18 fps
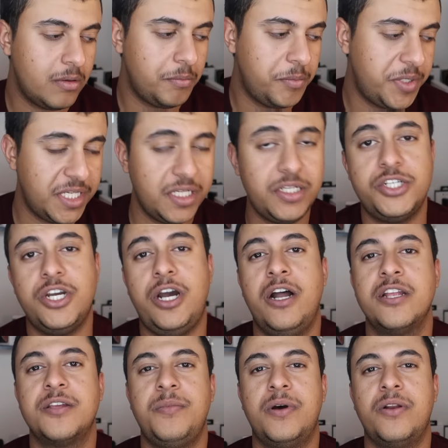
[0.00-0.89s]
من
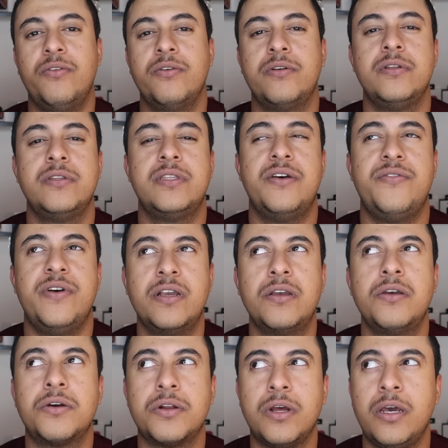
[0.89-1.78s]
الاشاعات برضو كنت
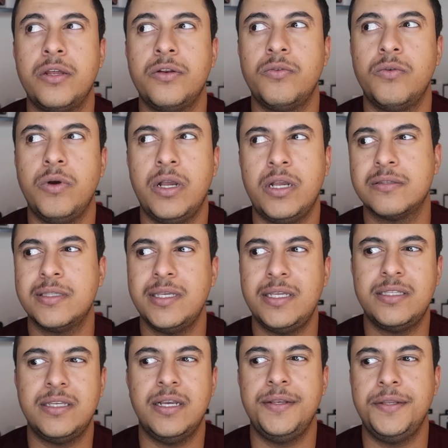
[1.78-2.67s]
افكر انا
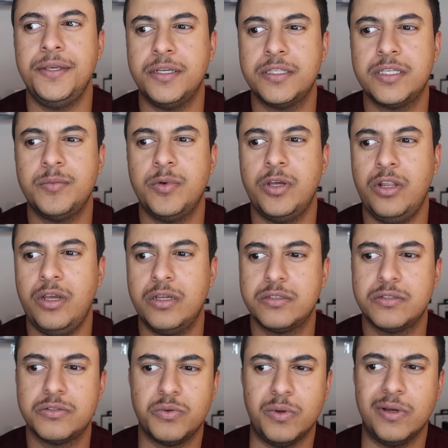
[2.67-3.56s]
وحطيت يعني
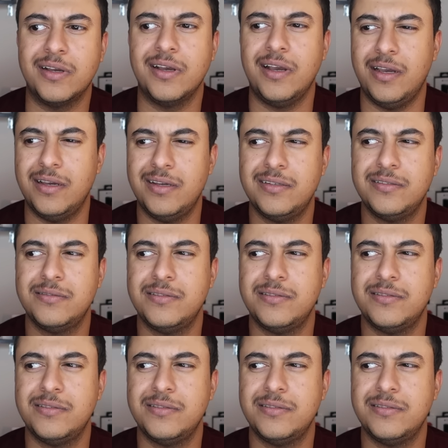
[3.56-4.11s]
احتمالات اتوقع